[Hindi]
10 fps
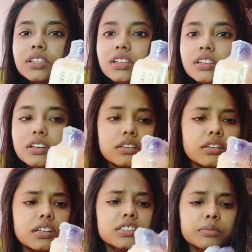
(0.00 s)
नहीं यार ये
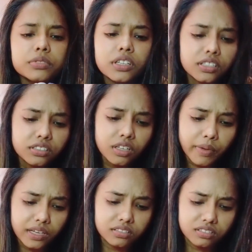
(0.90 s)
अजीब सा है इसका
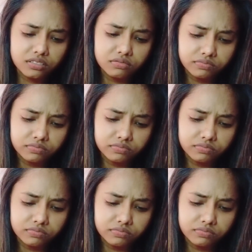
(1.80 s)
पैकेजिंग